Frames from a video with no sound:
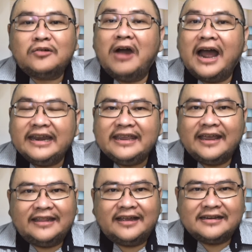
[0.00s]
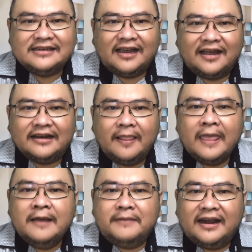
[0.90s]
rohani yang kita kerjakan,
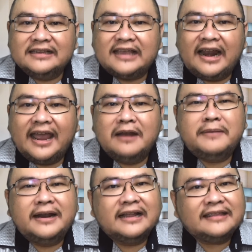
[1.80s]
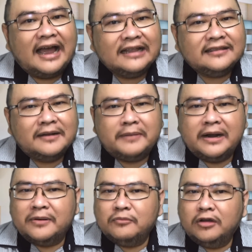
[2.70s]
pada kesalehan, pada ketaatan, pada
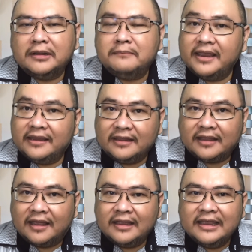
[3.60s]
perbuatan baik kita.